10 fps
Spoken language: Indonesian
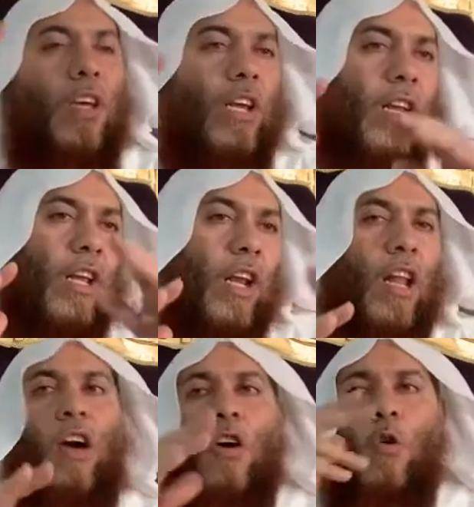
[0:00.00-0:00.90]
إلا
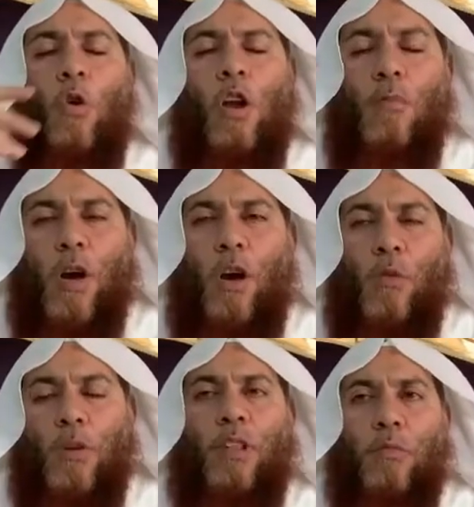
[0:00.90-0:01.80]
الله كل ما
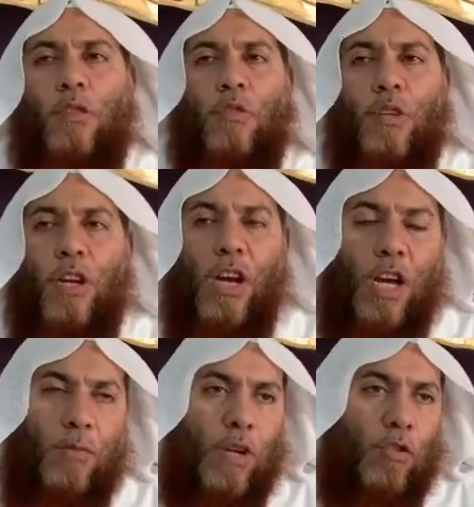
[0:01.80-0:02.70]
عبد من دون الله
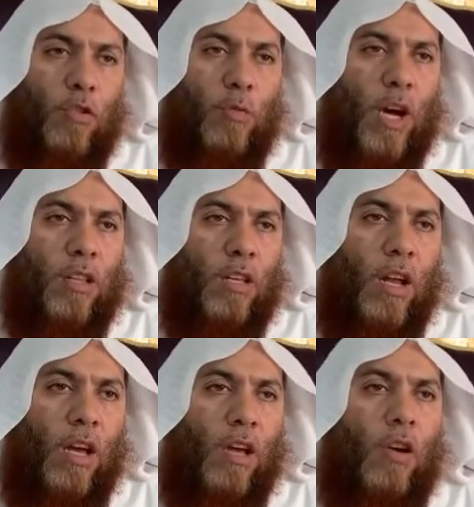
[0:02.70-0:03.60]
عبادته Uthbit
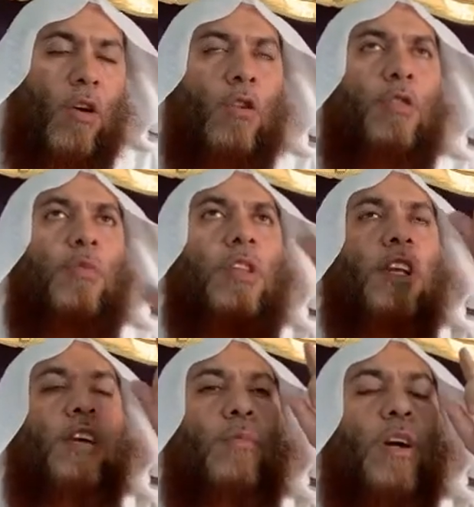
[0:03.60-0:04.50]
أثبت
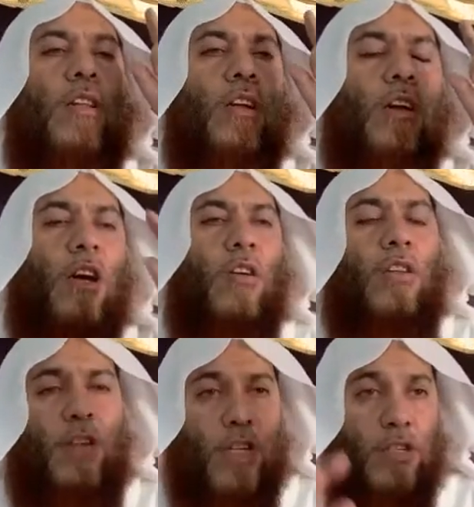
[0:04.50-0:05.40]
العبادة لله
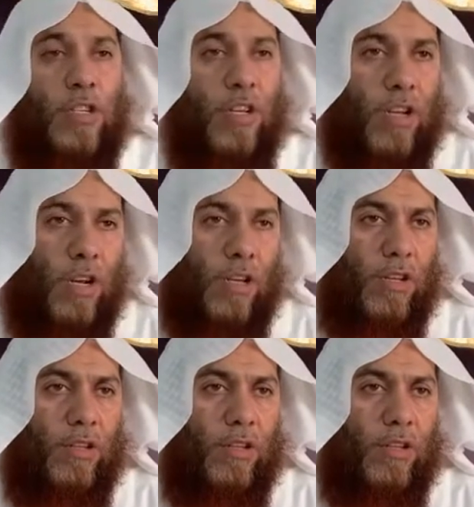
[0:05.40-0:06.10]
وحده la syarika lah.